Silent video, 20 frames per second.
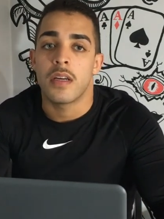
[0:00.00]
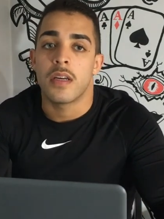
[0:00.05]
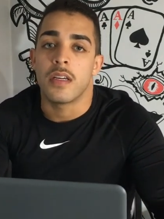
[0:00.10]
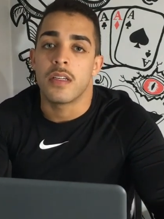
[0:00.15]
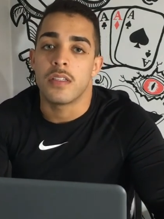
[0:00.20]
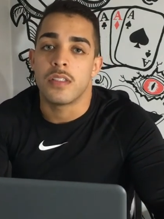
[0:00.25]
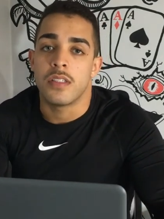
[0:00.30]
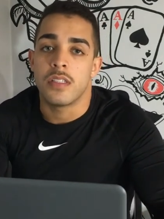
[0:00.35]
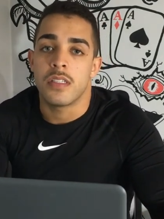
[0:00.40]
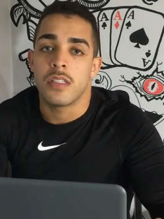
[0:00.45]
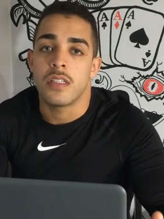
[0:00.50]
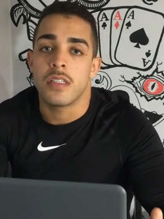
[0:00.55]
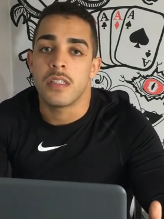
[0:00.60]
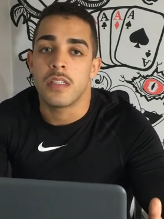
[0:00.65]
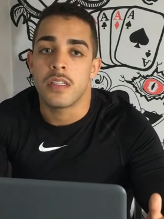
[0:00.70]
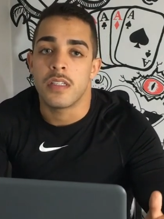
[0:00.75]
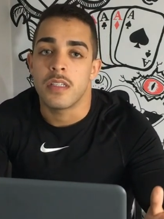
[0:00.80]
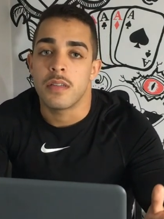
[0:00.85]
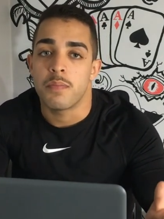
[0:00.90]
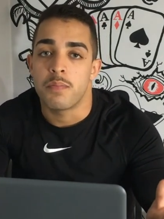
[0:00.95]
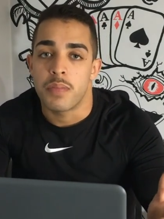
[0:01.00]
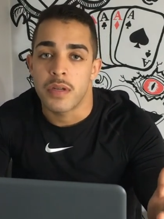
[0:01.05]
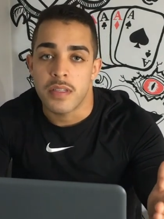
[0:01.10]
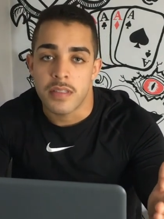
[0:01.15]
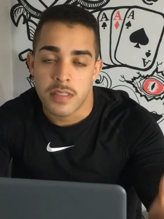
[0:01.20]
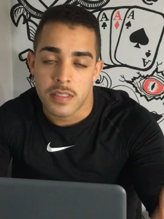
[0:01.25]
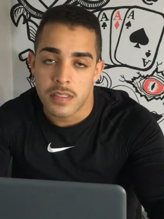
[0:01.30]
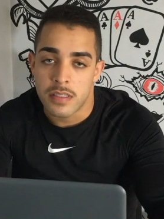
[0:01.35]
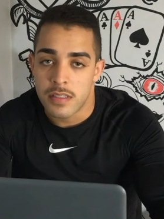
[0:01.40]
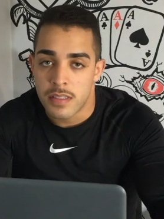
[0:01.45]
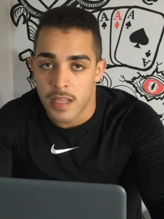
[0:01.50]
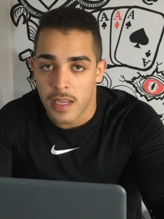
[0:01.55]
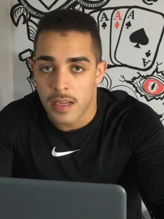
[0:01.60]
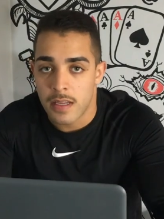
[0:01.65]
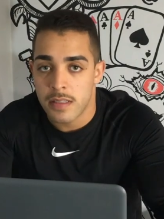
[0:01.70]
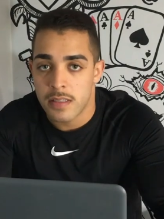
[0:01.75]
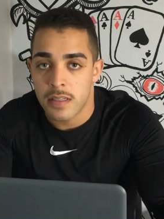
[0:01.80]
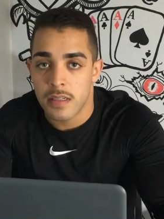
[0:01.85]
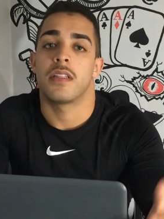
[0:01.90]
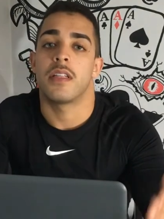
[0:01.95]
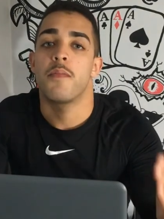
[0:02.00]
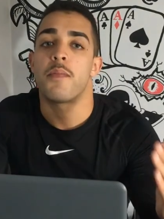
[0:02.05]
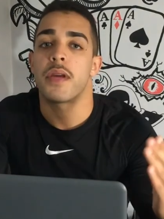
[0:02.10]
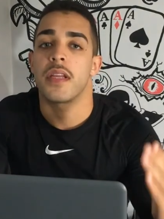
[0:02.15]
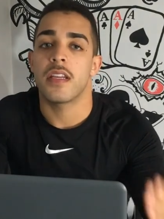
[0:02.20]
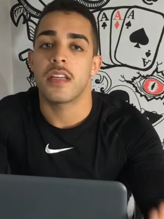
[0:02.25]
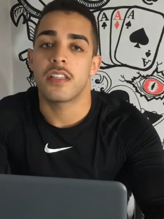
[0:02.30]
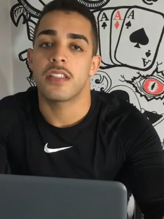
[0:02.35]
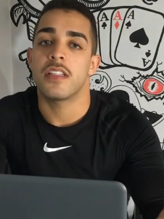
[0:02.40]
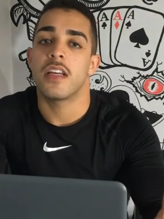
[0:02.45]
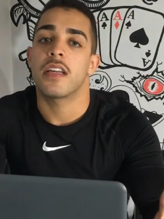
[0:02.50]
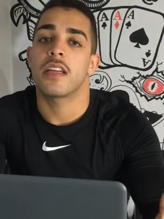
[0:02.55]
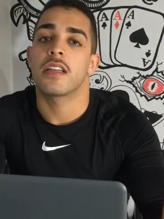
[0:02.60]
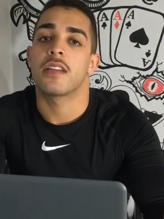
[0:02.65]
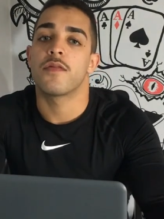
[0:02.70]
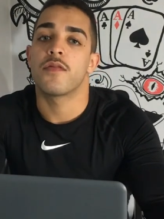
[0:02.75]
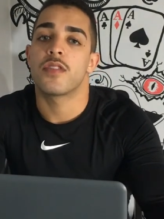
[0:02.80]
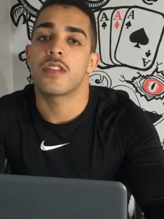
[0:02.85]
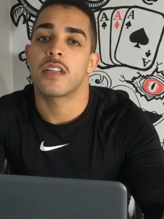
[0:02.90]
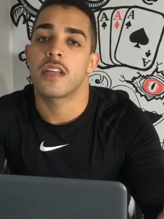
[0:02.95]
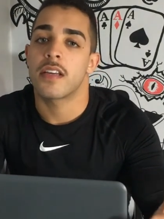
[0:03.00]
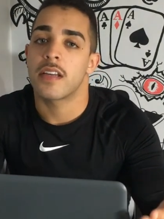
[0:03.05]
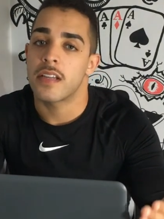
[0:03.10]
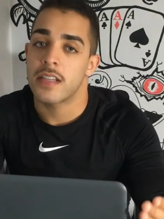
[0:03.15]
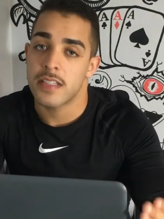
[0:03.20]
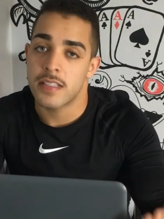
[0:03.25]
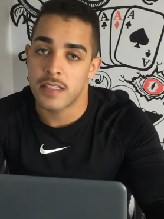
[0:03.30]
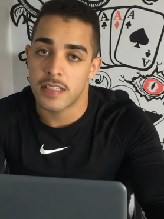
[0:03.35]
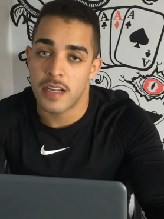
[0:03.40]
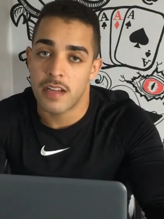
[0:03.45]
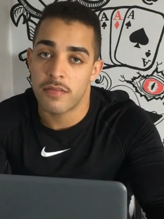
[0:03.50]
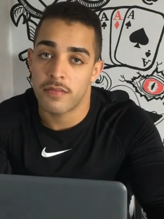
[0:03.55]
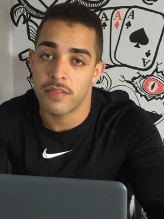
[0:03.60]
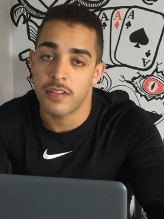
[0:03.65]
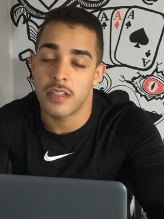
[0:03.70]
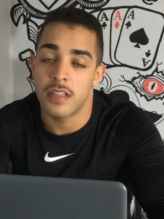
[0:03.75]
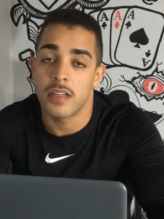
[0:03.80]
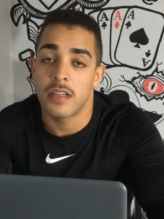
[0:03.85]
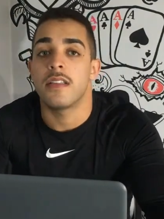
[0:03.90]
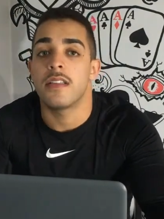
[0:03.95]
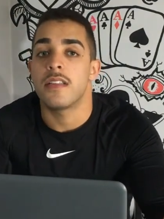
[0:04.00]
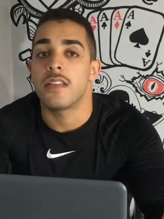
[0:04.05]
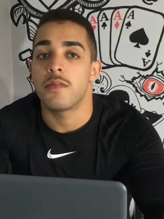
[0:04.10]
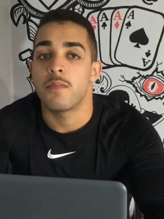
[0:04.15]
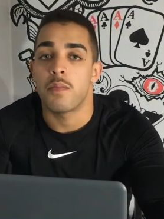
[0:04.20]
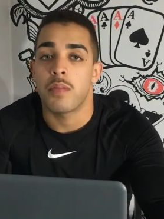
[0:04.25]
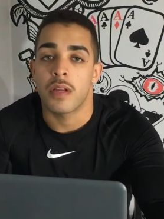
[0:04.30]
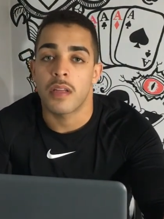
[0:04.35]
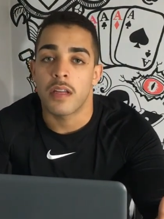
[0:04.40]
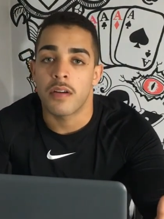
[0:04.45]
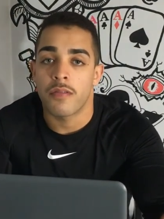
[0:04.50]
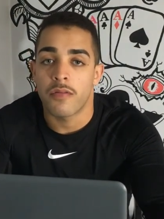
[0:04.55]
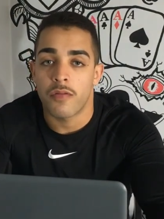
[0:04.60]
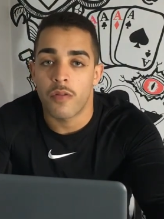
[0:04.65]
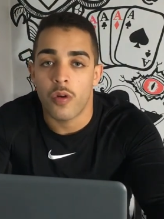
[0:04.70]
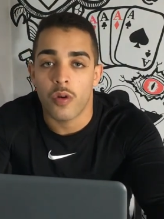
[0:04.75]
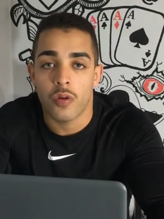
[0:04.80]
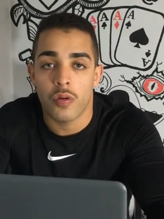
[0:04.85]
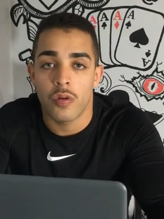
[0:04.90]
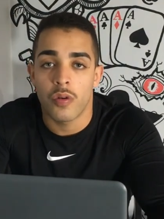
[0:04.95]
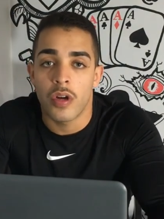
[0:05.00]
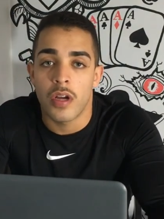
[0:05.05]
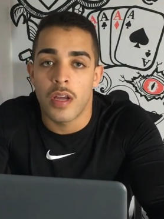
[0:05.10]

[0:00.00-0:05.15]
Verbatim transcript: de persistência, dependente da área que você quer crescer na vida. Disciplina, foco